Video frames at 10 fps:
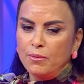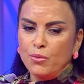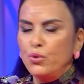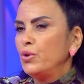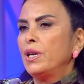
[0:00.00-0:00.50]

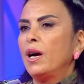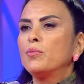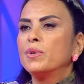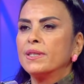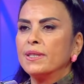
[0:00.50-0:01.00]
bu
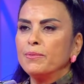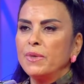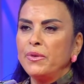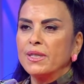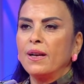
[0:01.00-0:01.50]
dünya bizim,
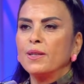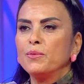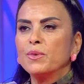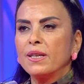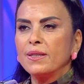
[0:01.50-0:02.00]
nefes
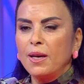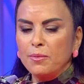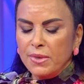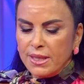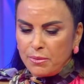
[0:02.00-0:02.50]
aldığımız
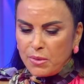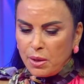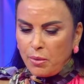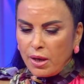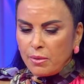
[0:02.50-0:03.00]
alan bizim
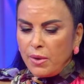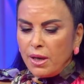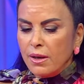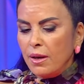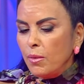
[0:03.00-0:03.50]
diye
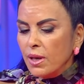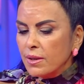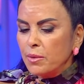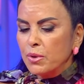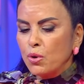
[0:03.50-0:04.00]
bakmak. Ama
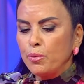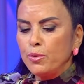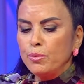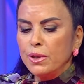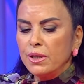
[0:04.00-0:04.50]
tabii
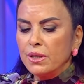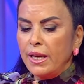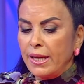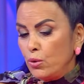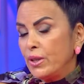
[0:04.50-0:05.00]

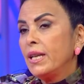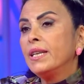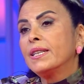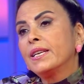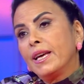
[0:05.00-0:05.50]
toplumların
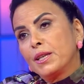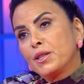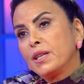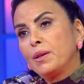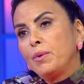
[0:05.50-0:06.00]
özellikle
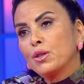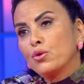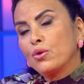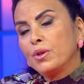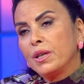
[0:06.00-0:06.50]
gençlere ben
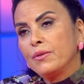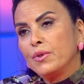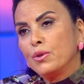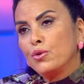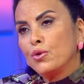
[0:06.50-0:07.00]
çok önem
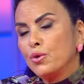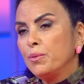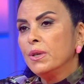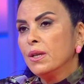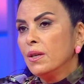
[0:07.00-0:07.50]

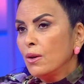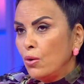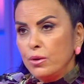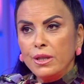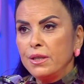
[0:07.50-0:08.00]
veriyorum.
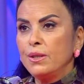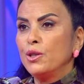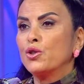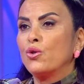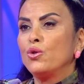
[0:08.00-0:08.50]
Önlerinin
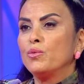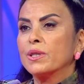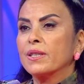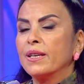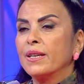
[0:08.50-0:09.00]
açık
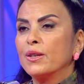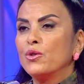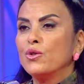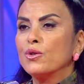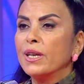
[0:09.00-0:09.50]
olması
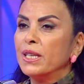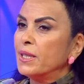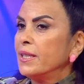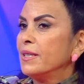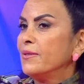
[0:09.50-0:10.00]
gerekiyor.
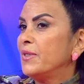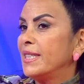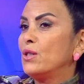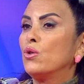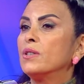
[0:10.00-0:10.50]
Gençlerin
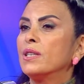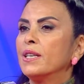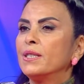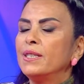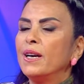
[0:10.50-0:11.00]
vizyonlara
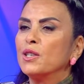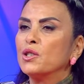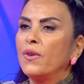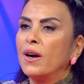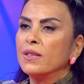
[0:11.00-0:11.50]

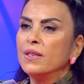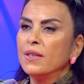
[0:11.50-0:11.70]
ihtiyacı var.